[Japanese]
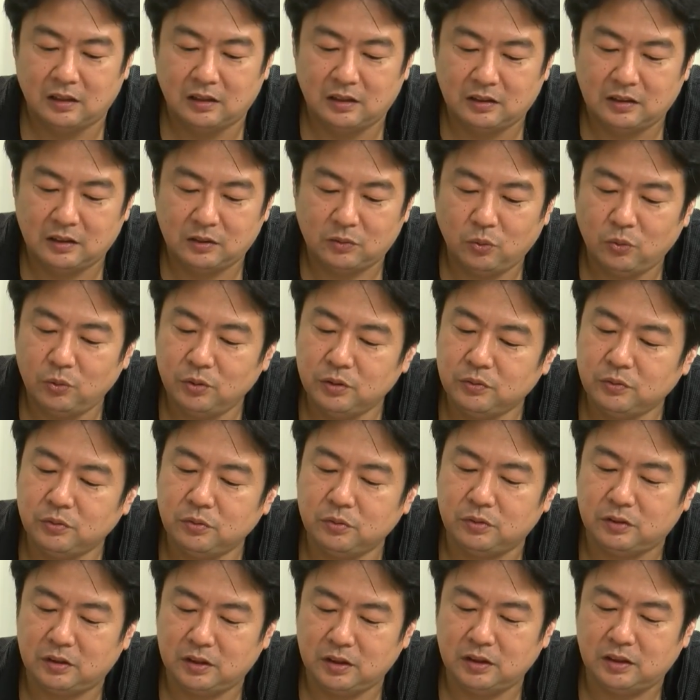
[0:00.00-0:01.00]
でこういう
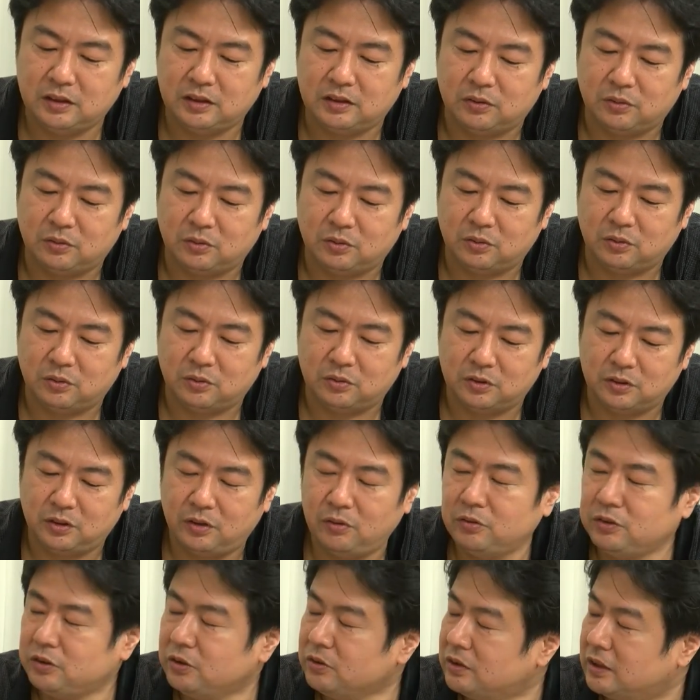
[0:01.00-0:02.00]
ふうにその世
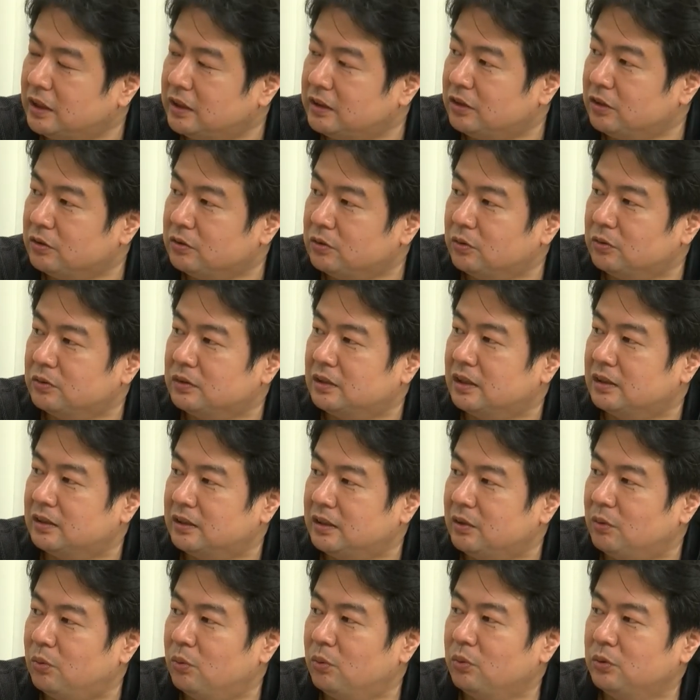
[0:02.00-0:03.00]
論調査一つ取ったっ
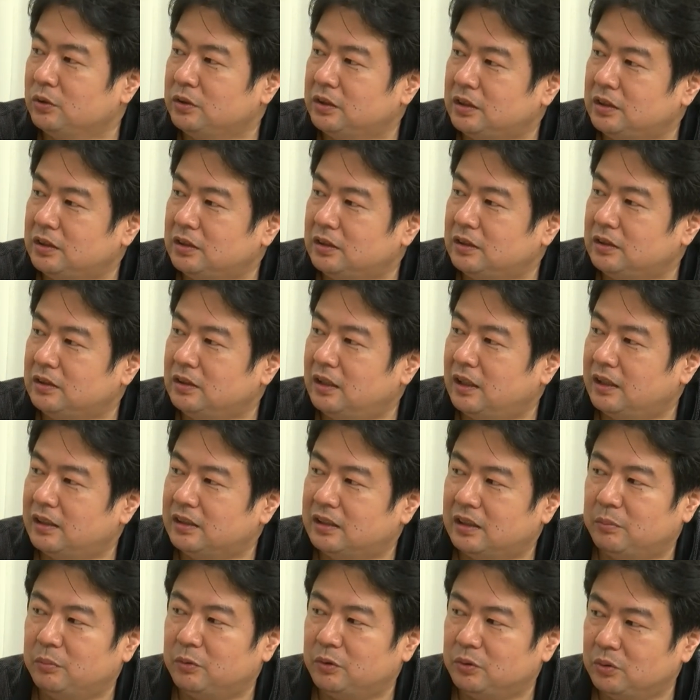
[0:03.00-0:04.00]
て報じられ
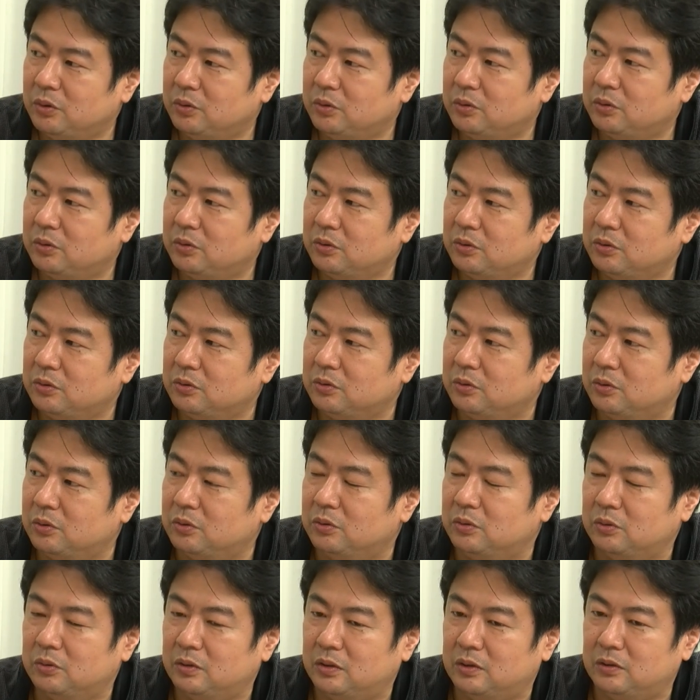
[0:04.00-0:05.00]
たもののうん、